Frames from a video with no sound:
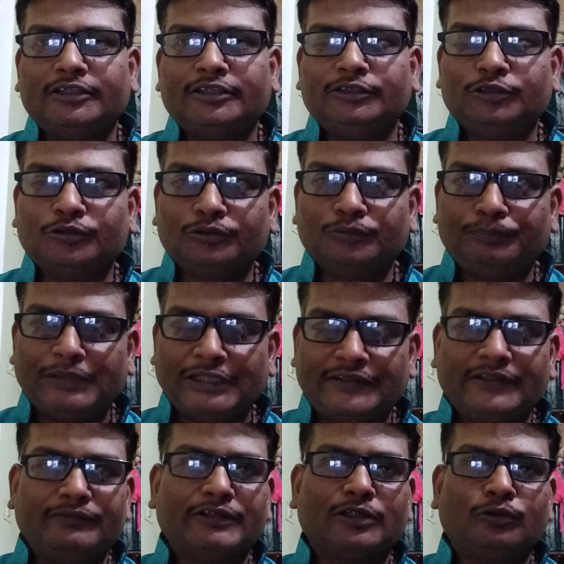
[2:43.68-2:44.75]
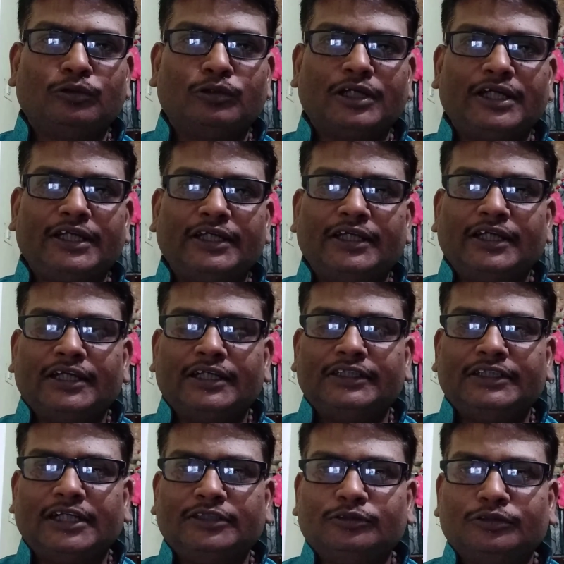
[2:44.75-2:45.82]
जो पेशेवर लोग हैं
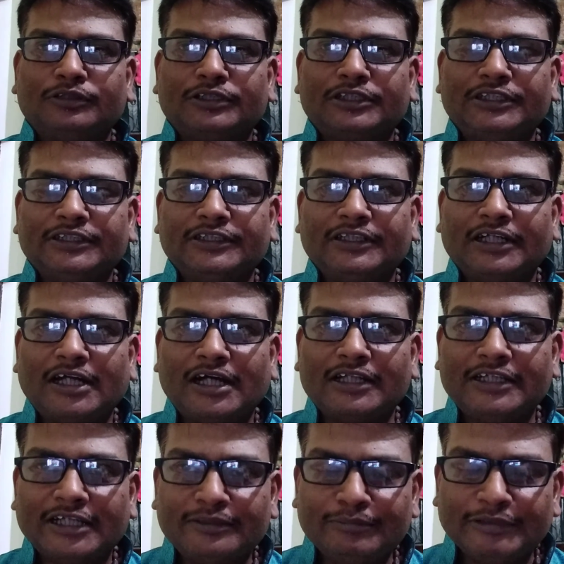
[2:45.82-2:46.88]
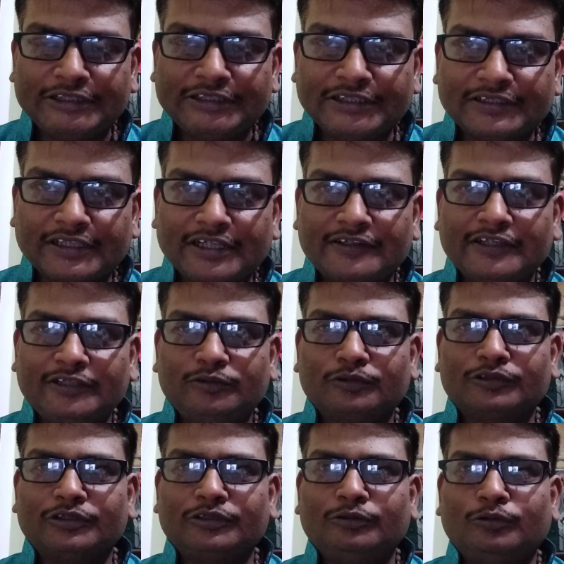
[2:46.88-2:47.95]
या जो कि आध्यात्मिक चेतना से
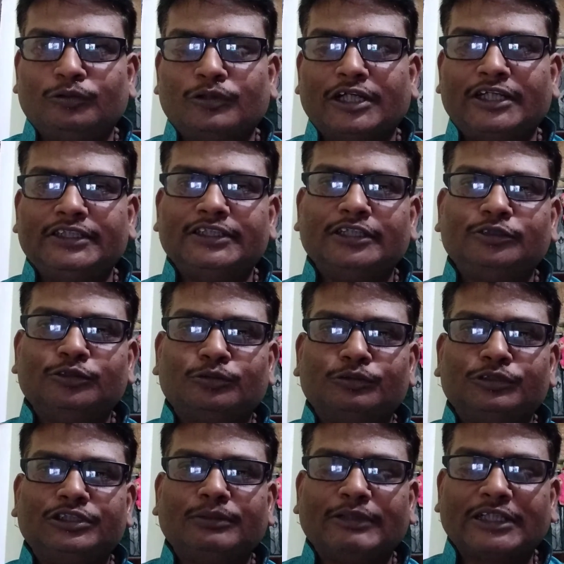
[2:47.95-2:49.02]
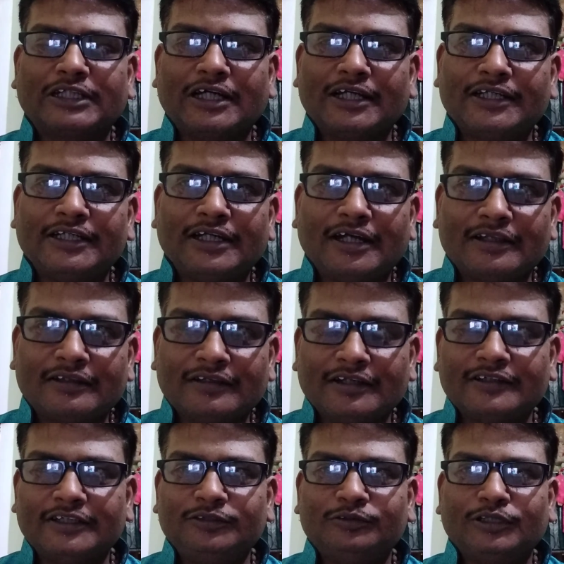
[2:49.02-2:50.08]
युक्त लोग हैं या जो कुछ चमत्कार की आशा
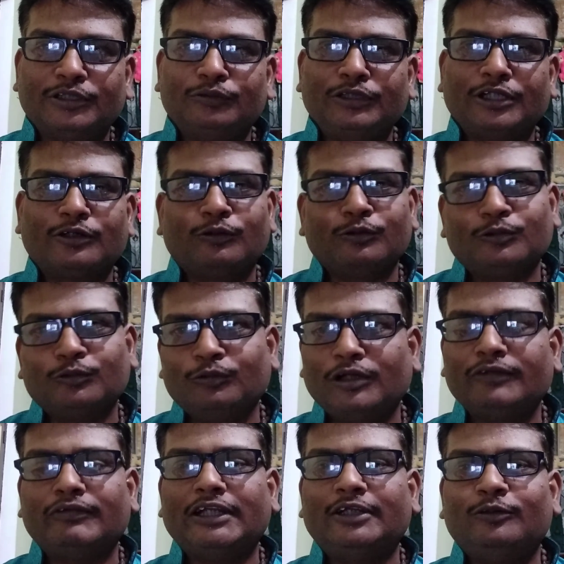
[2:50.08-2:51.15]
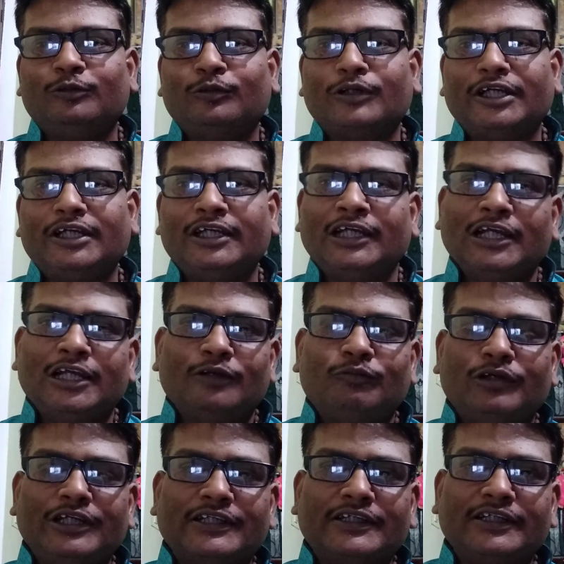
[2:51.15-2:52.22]
से जुड़े हुए कौतूहल वाले लोग हैं
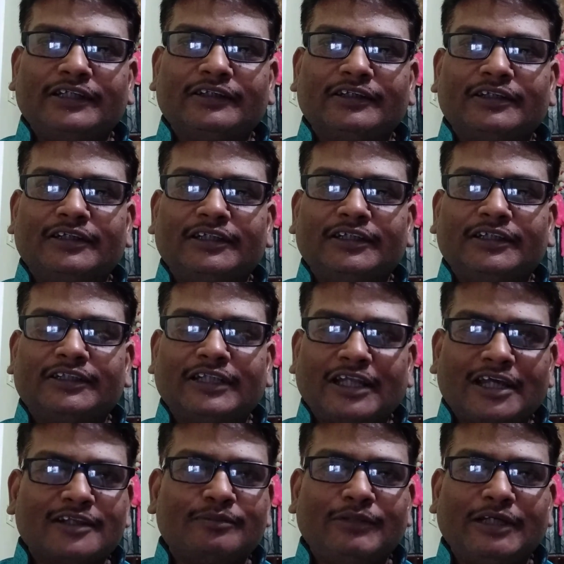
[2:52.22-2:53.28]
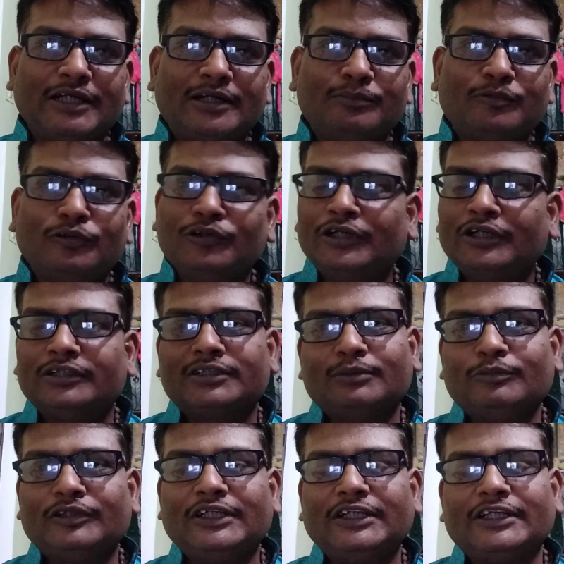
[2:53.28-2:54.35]
वो इसकी तलाश में आपको
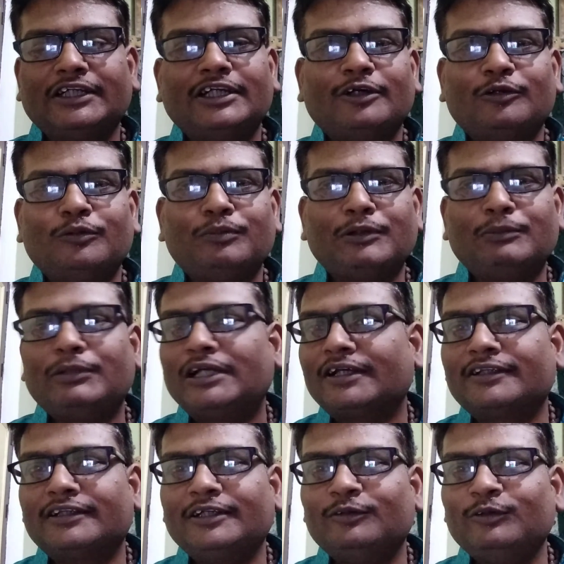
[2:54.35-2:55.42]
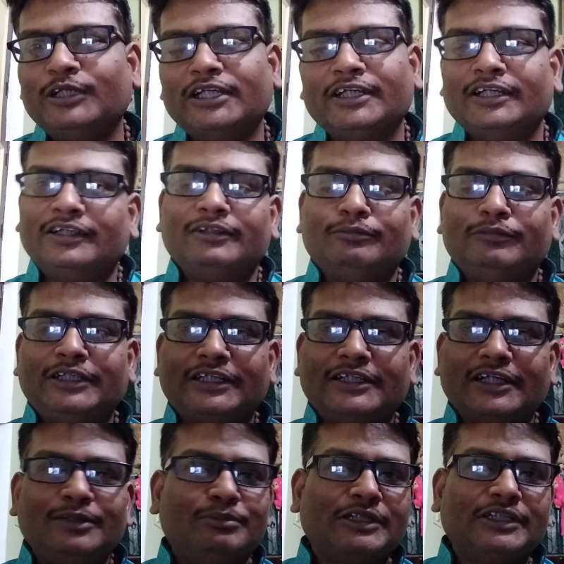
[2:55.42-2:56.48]
समुद्री किनारों पर भटकते हुए
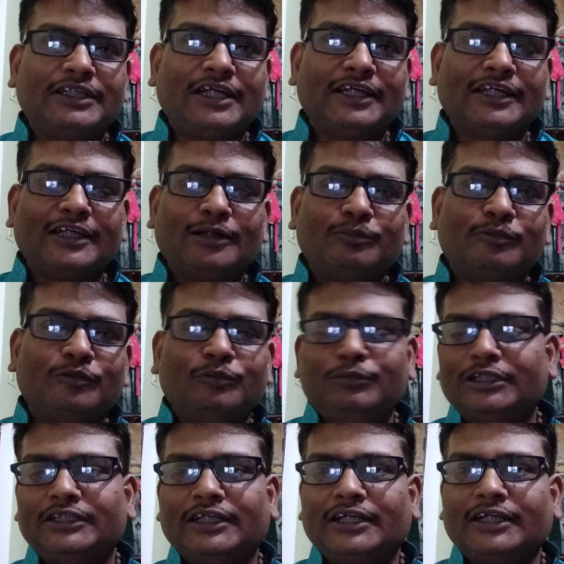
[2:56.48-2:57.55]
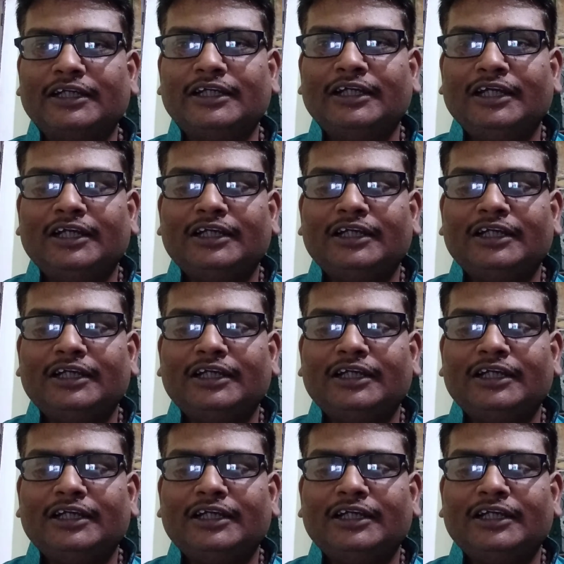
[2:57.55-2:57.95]
दिखाई पड़ जाएंगे आपको मिल जाएंगे